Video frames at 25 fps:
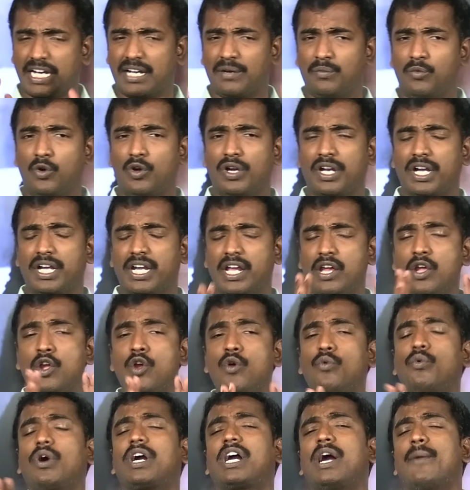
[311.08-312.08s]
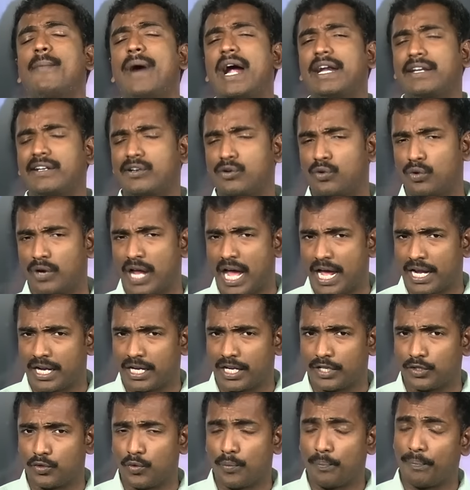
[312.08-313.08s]
జగన్మోహన్ రెడ్డి ఒక్క మాట కూడా
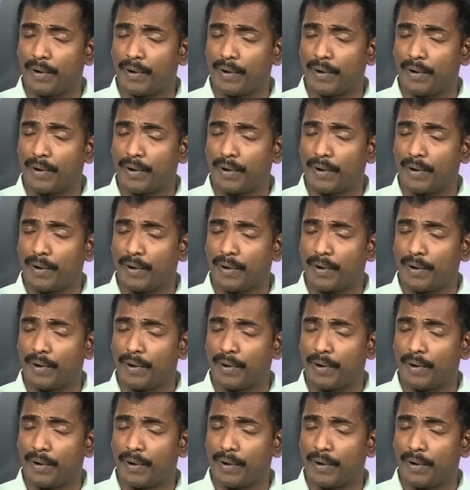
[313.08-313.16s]
అనలేదు